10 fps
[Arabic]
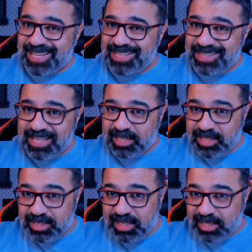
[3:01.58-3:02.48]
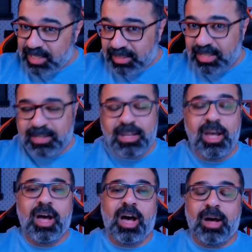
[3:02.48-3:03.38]
جدا جدا جدا
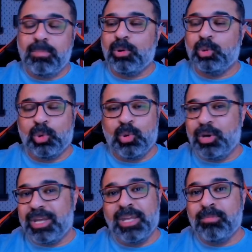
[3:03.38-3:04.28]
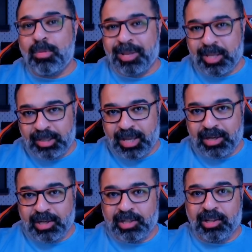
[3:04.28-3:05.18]
عبر طرق غير ممهدة على
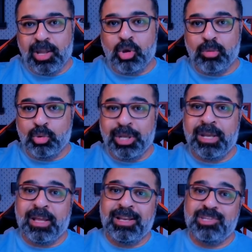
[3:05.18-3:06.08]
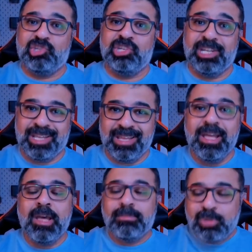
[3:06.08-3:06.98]
الإطلاق وبناء عليه الشركة
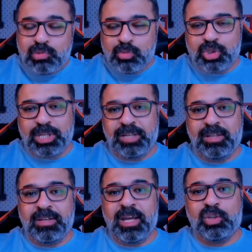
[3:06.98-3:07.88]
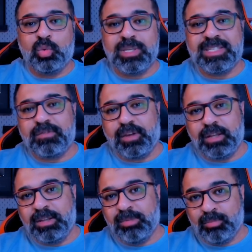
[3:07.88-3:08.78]
مش مستعدة إنها توظف
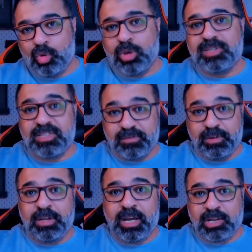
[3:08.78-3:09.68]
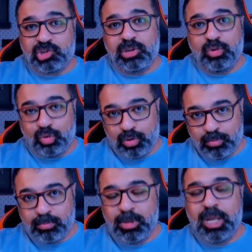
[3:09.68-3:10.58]
حد من موظفينها عشان
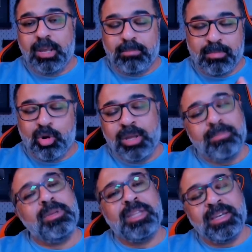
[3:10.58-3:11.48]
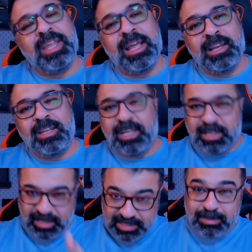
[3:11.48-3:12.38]
يقوم بمهمة النقل دي
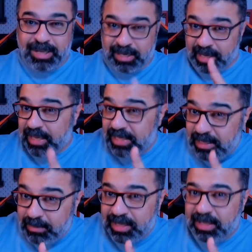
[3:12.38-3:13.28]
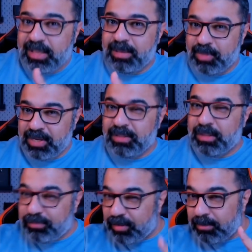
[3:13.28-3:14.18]
الناس بقى القديمة ابتدت
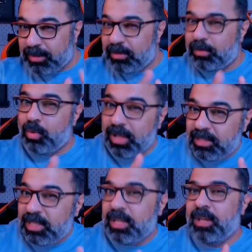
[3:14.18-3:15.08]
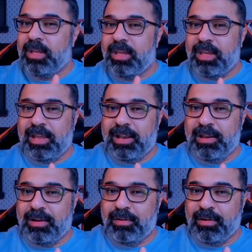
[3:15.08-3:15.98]
تفهم من دلوقتي
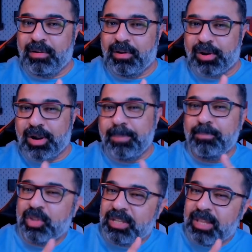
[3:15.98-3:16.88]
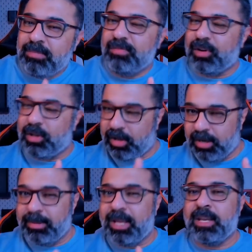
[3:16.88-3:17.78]
الربط ده
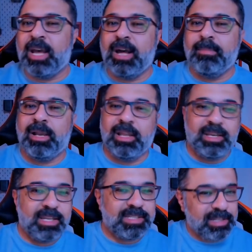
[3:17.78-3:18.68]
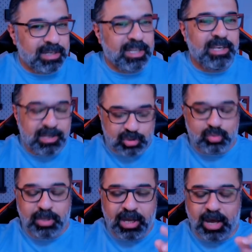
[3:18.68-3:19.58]
بيفكرنا بأنهي عمل الناس الجديدة
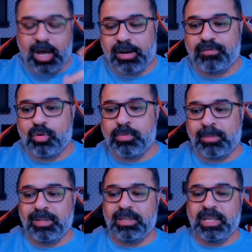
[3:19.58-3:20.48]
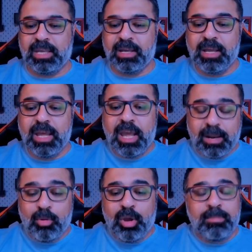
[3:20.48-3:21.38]
شوية هعرفكم كمان دقيقة
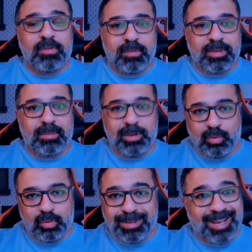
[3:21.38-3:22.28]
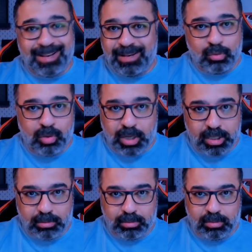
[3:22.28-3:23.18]
المهم فبيعملوا بيعلنوا
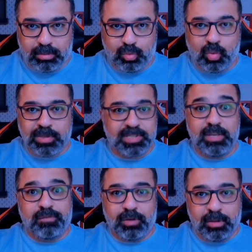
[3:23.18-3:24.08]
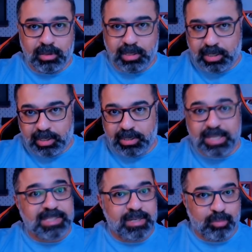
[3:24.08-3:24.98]
عن وظيفة
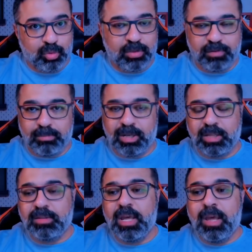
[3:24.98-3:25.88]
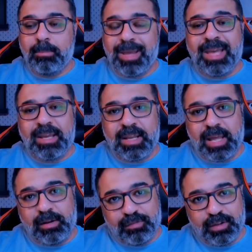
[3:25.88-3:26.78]
للناس اللي موجودة في البلد بأجر
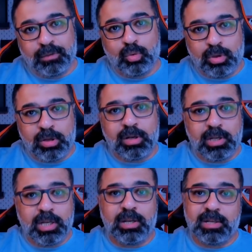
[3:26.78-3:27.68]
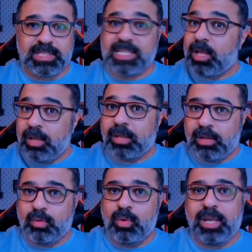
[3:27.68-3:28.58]
2000 دولار للسائق
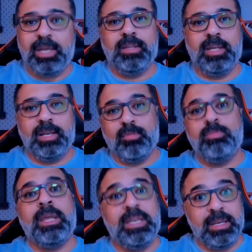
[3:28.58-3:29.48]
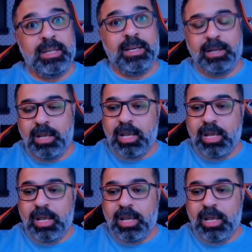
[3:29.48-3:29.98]
الواحد اللي ممكن ينقل